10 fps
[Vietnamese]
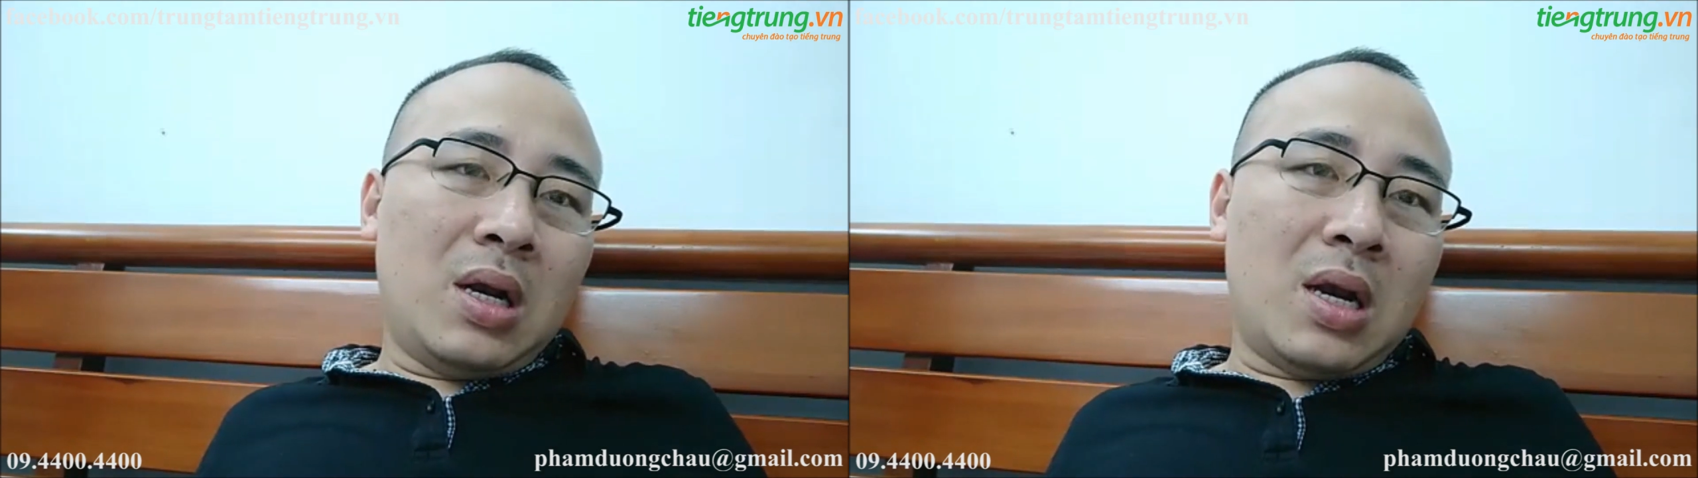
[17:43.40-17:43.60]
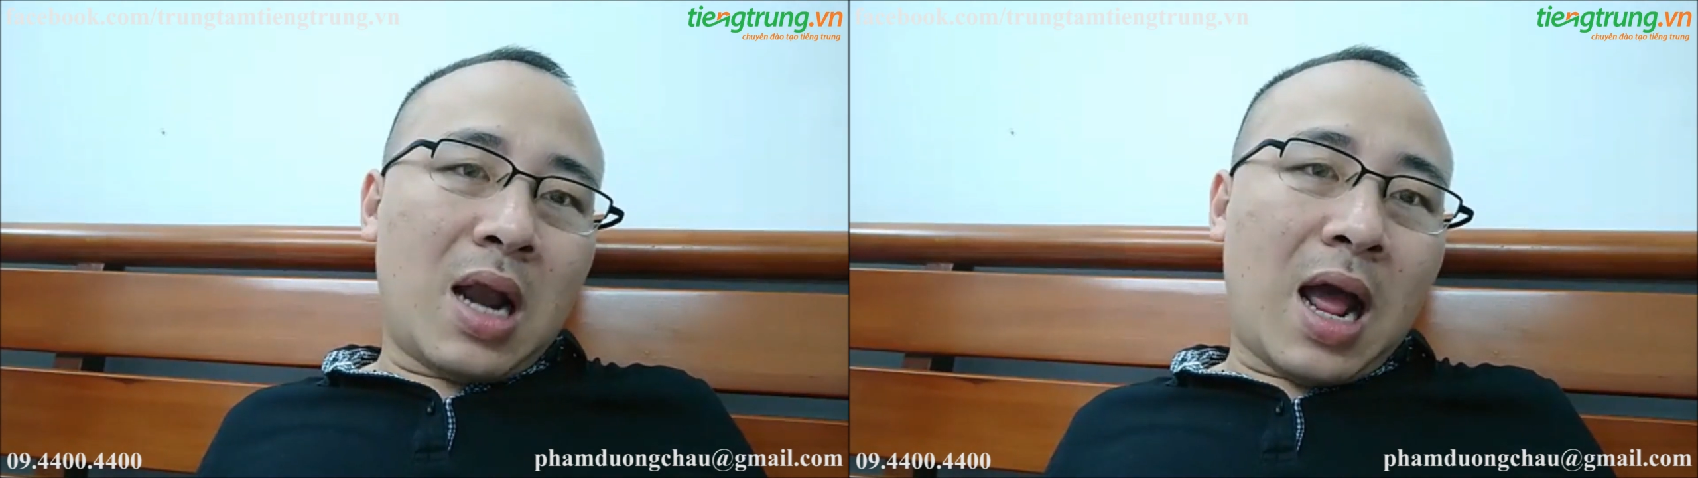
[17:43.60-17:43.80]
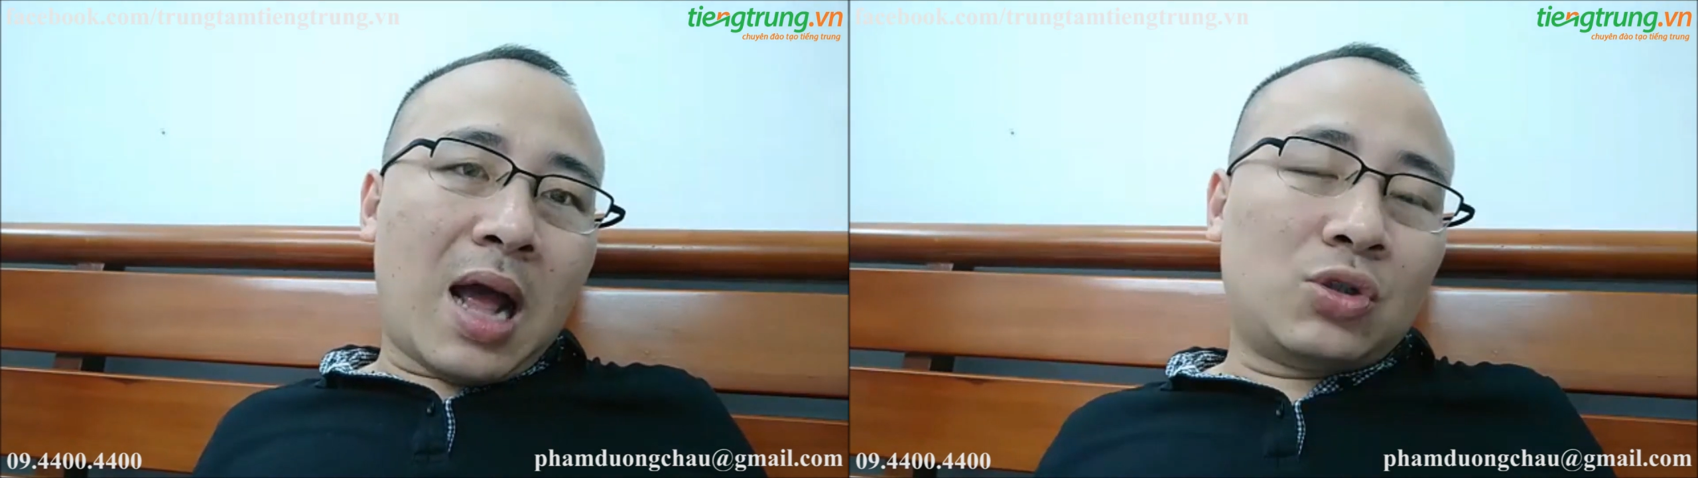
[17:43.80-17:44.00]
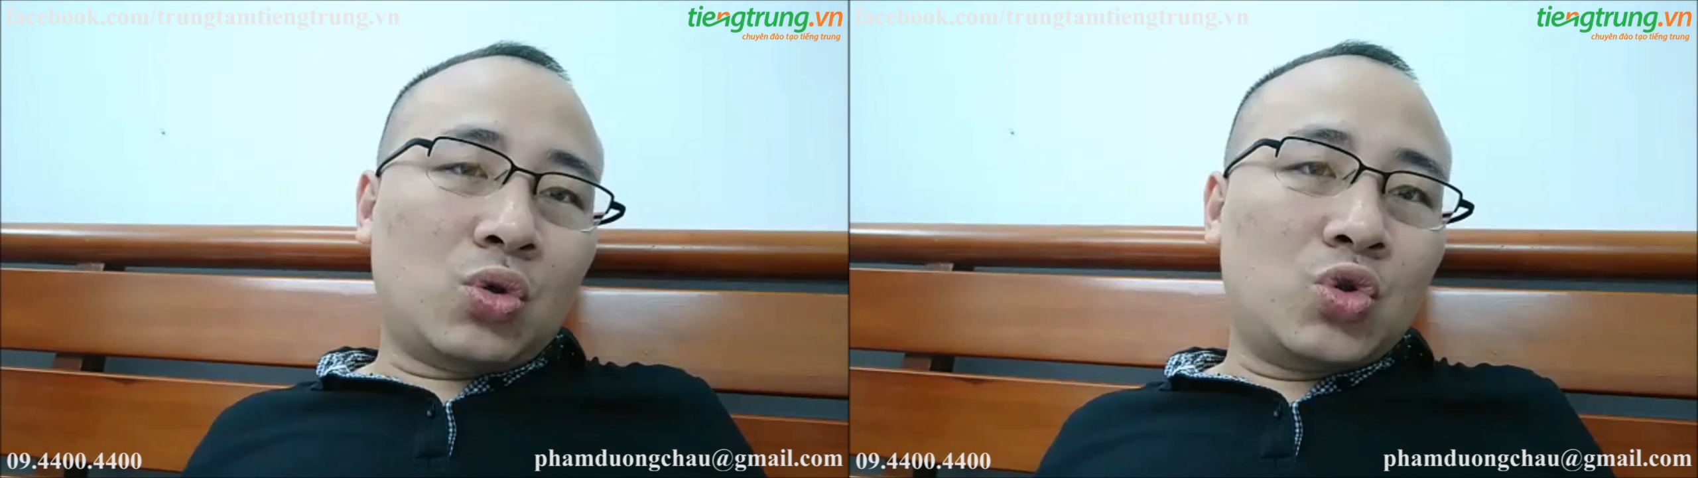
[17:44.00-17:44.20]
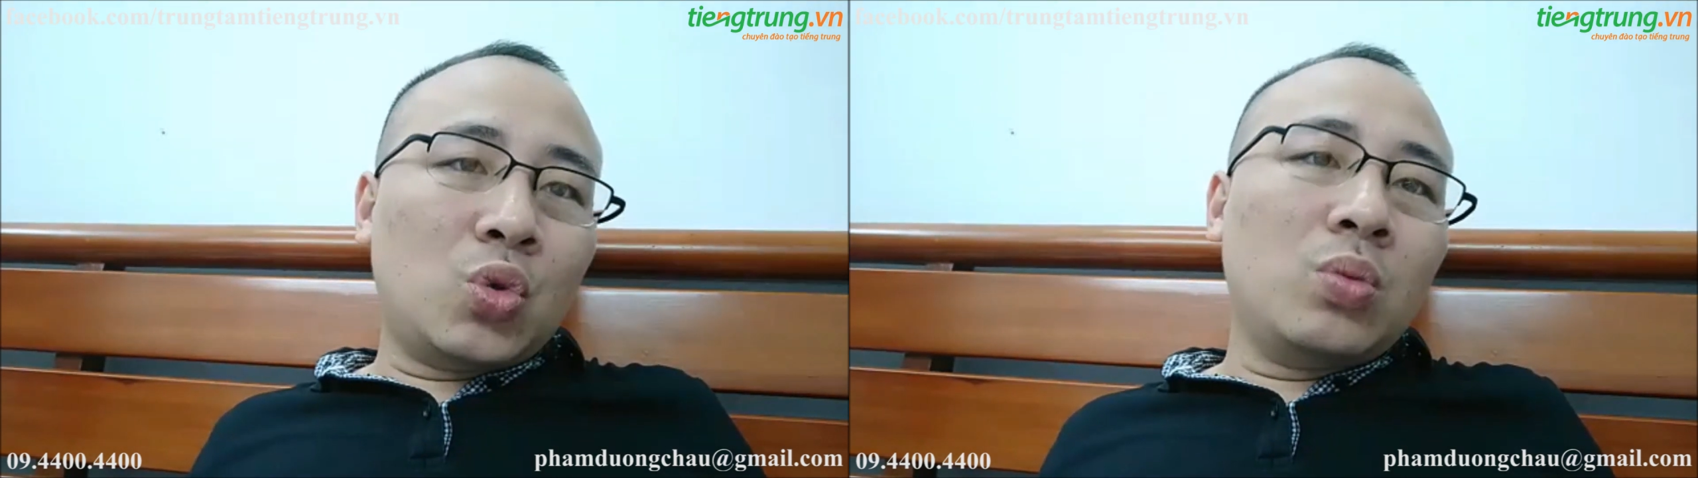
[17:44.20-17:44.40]
là chỗ
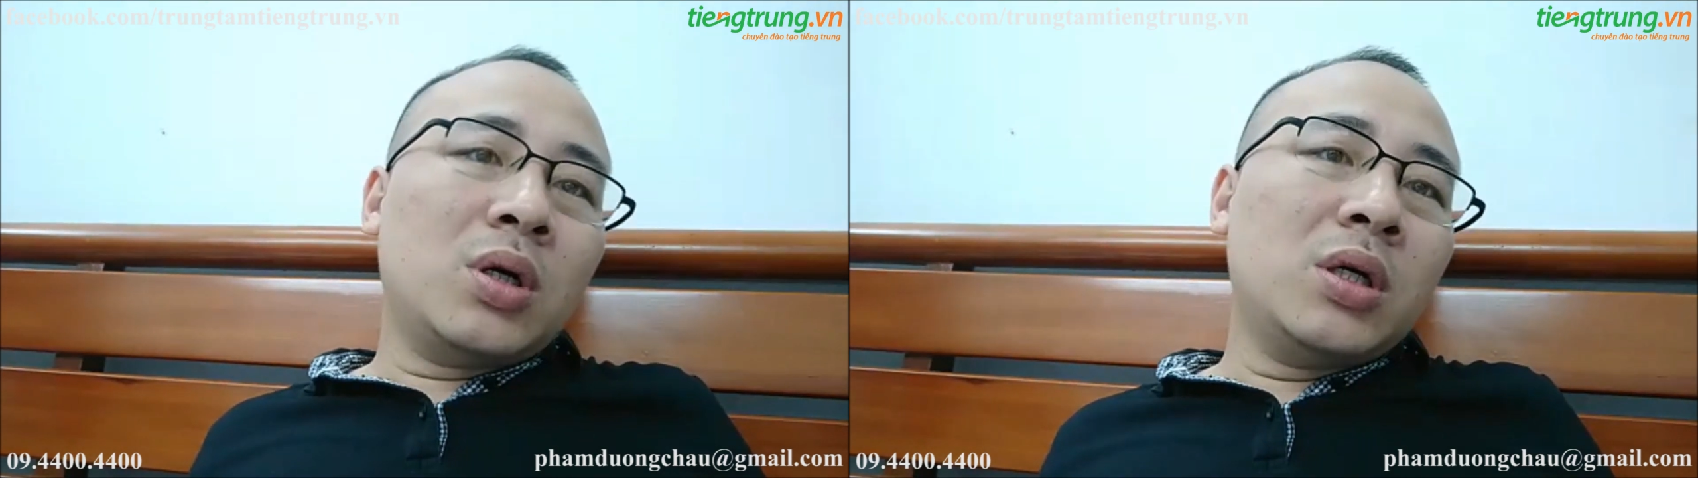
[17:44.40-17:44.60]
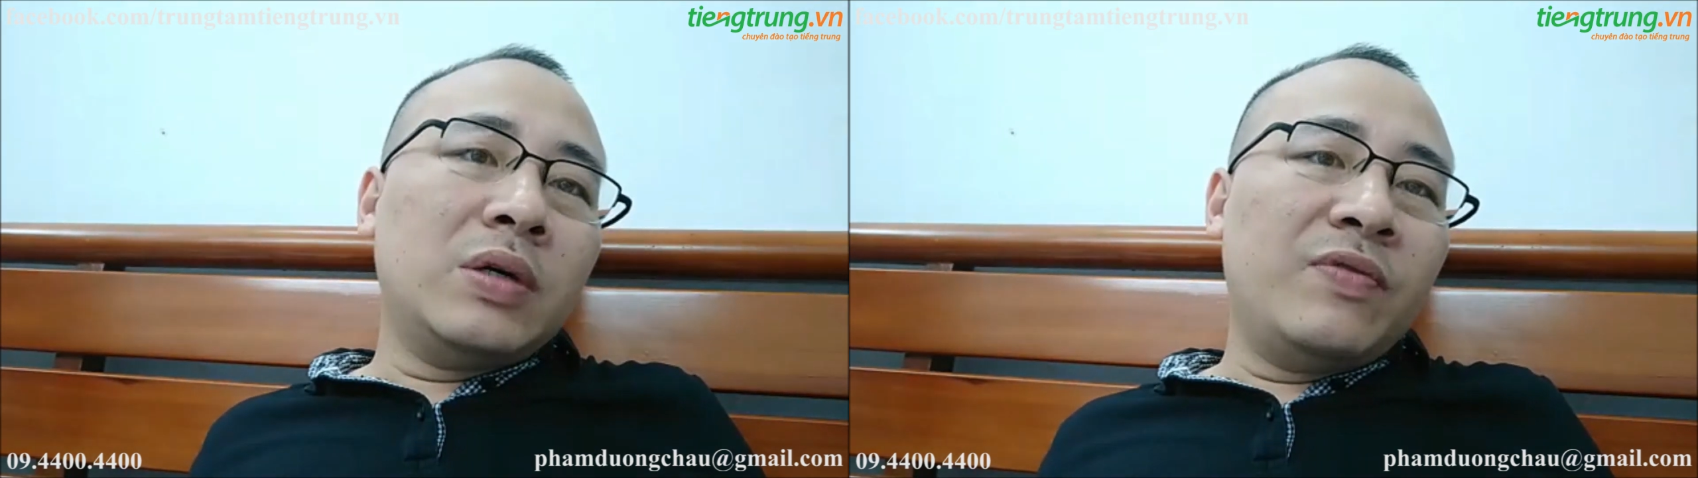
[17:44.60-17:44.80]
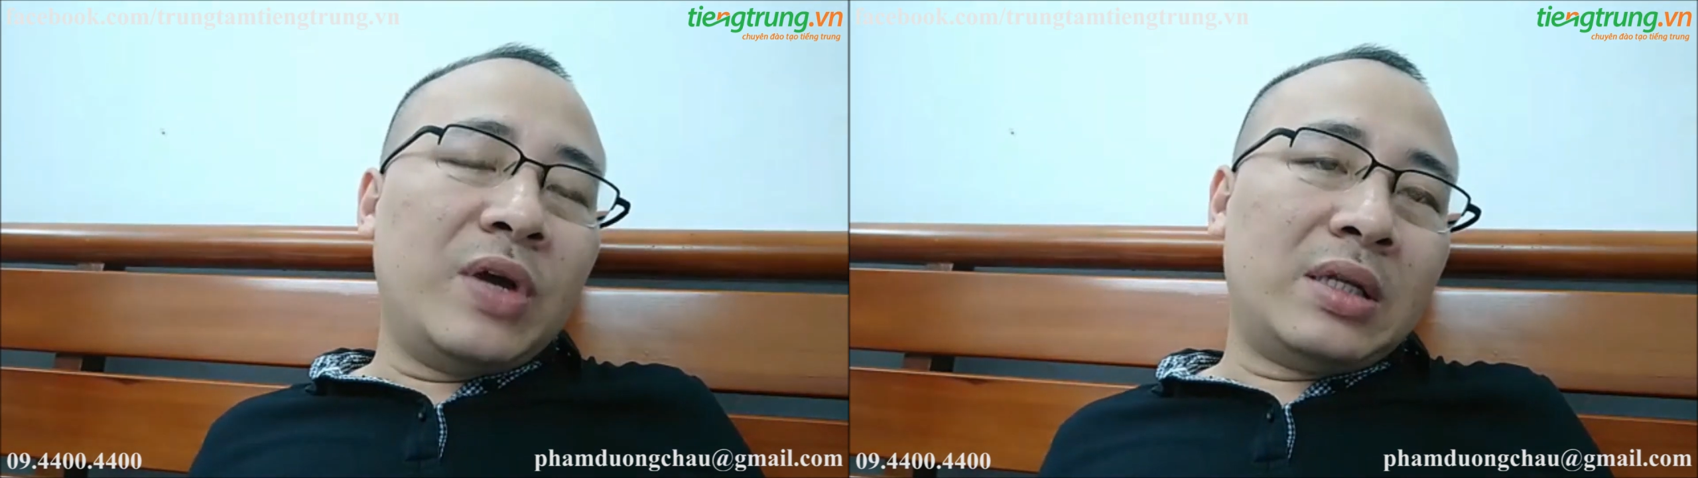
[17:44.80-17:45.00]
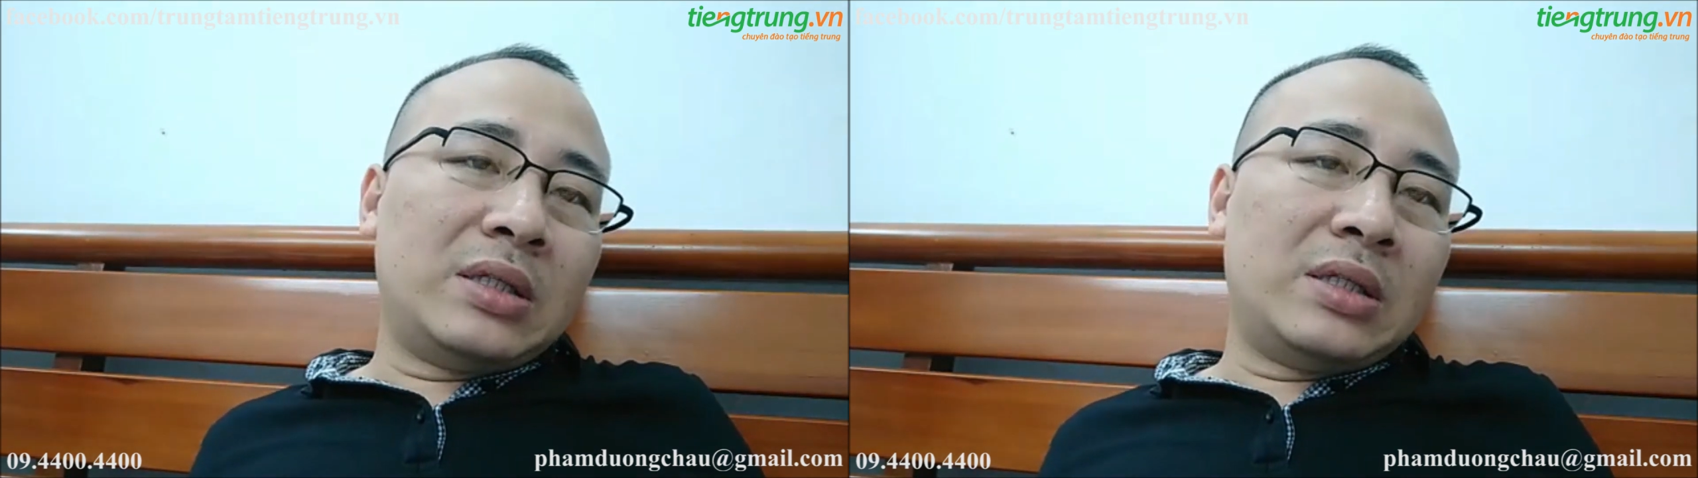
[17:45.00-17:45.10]
chung cư Viện